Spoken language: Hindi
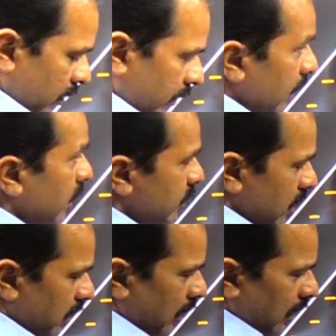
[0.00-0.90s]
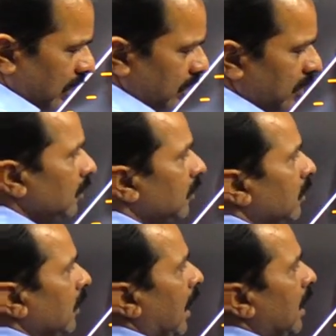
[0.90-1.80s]
ये खिसक कर
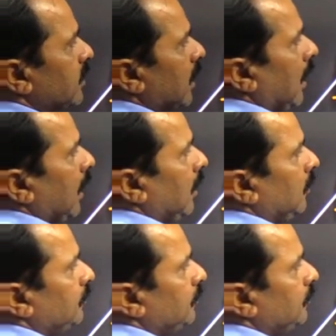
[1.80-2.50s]
यहाँ चलाया